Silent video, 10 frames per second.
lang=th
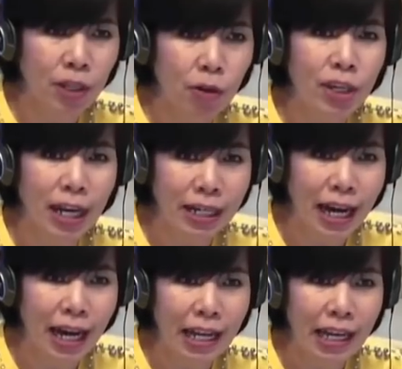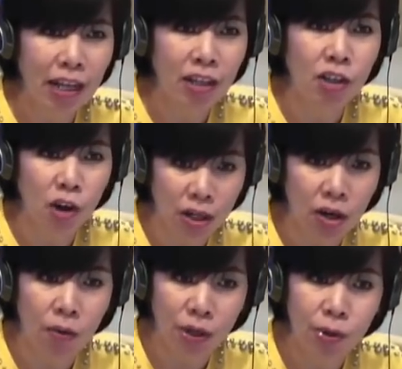คนนี้ก็อยากได้ และยังหยอด
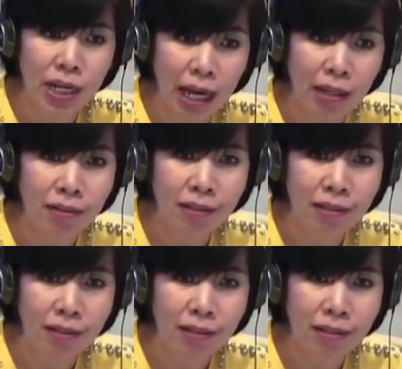เราเอาไว้ด้วยนะ